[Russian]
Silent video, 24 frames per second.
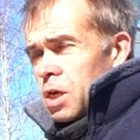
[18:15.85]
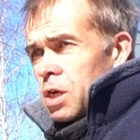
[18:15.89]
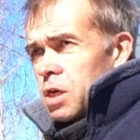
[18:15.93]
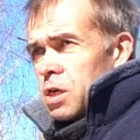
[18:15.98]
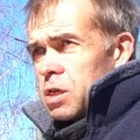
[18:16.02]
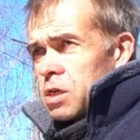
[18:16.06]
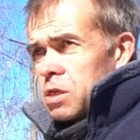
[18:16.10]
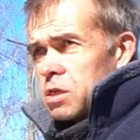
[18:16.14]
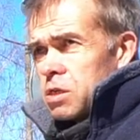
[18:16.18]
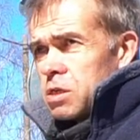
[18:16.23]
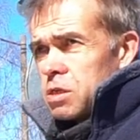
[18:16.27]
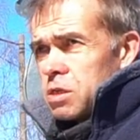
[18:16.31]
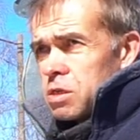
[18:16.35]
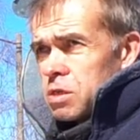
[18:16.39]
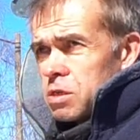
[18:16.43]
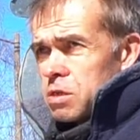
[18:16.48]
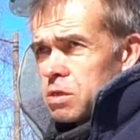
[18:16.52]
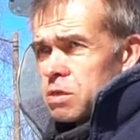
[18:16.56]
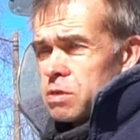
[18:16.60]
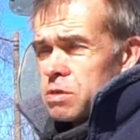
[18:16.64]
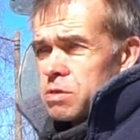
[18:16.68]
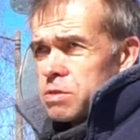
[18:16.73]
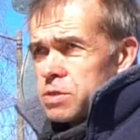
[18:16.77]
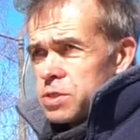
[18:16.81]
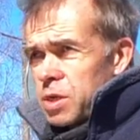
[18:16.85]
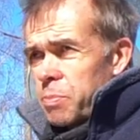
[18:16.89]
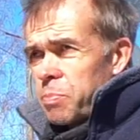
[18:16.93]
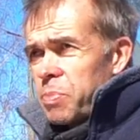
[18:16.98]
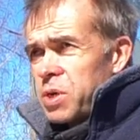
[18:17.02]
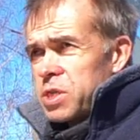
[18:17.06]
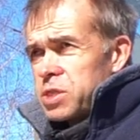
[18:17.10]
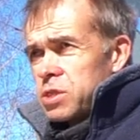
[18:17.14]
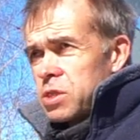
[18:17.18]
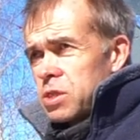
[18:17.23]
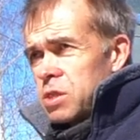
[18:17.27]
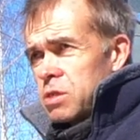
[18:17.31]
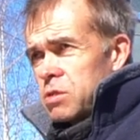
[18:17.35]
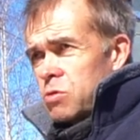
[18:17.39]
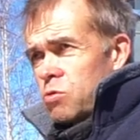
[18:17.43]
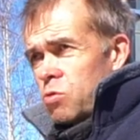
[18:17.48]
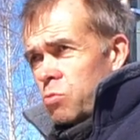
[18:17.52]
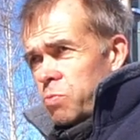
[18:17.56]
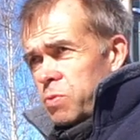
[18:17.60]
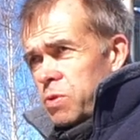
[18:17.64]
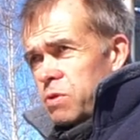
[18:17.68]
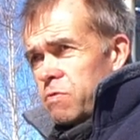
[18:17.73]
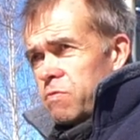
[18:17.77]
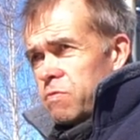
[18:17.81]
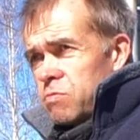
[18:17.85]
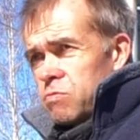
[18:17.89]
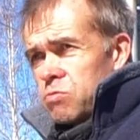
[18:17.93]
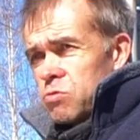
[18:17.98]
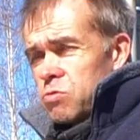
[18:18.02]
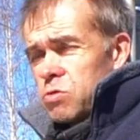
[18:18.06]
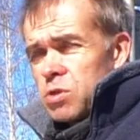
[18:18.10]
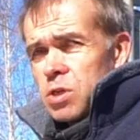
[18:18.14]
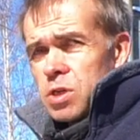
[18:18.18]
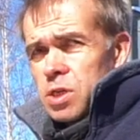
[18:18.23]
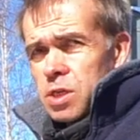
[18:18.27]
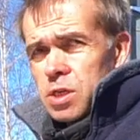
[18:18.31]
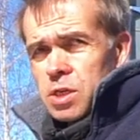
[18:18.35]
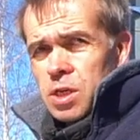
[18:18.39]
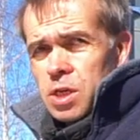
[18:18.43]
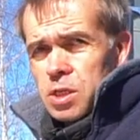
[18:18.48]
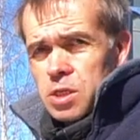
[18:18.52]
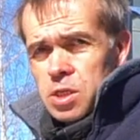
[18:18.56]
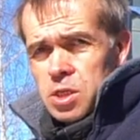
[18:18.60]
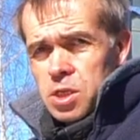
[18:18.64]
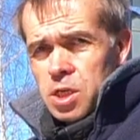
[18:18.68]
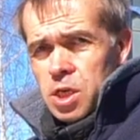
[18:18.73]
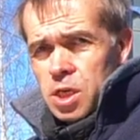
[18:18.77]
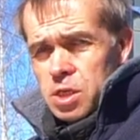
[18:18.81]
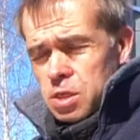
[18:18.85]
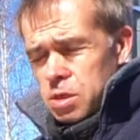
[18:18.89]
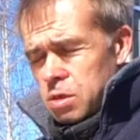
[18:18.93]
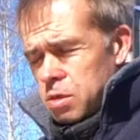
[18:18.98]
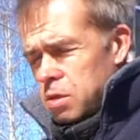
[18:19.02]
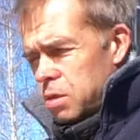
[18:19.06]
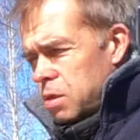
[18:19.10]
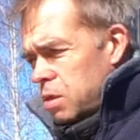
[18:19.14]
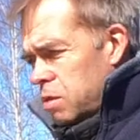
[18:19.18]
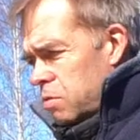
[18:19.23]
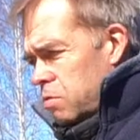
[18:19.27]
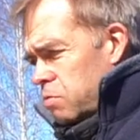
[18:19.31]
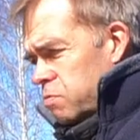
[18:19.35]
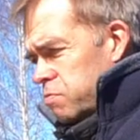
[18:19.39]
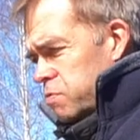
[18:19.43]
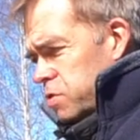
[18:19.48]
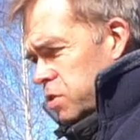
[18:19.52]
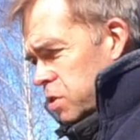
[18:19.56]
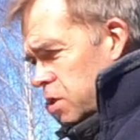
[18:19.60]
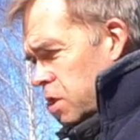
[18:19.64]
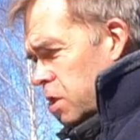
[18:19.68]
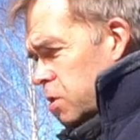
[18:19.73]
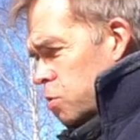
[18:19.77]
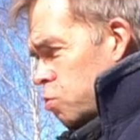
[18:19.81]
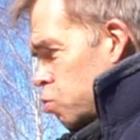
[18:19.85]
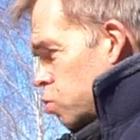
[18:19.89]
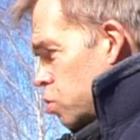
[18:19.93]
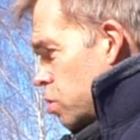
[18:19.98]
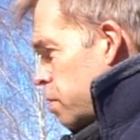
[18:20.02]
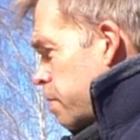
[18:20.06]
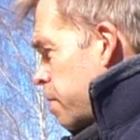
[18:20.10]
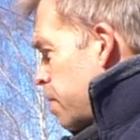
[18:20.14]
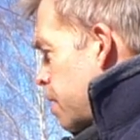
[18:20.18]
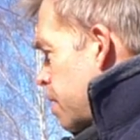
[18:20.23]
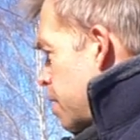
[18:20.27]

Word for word: э, запас-то топлива он никогда не тянет, он всегда нужен.